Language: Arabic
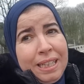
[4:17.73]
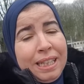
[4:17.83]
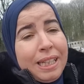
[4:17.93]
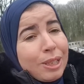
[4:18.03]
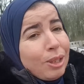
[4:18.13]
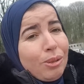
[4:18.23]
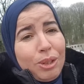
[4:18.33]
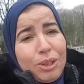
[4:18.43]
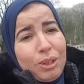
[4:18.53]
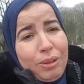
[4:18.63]
الا شدوك
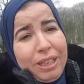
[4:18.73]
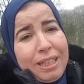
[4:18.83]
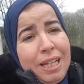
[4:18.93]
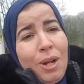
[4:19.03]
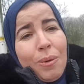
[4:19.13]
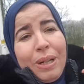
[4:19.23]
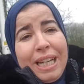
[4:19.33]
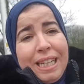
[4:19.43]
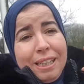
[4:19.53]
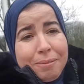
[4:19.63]
يجروا عليك
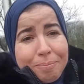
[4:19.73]
ولكن